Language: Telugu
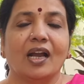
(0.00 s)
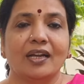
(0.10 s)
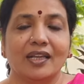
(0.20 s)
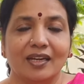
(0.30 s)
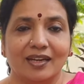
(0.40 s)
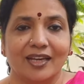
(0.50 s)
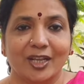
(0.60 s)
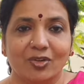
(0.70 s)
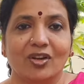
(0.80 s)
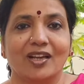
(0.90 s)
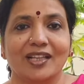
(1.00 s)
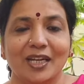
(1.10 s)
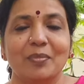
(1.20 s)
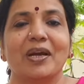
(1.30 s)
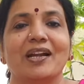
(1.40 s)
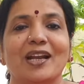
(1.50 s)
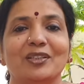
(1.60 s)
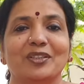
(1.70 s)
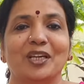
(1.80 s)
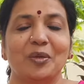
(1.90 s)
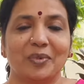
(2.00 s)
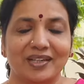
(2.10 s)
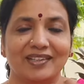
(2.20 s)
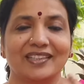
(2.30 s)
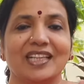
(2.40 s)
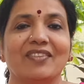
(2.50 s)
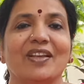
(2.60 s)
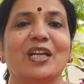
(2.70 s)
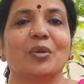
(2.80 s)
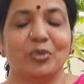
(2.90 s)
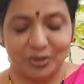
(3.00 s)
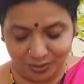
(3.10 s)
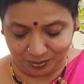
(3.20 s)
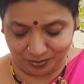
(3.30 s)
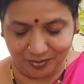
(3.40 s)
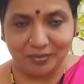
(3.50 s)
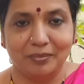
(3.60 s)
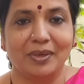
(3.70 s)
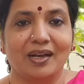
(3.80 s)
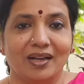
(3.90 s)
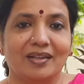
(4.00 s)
అంటే నేను ఒక్కదాన్ని మాట్లాడుతున్నాను బట్ దీని వెనుక మొత్తం మా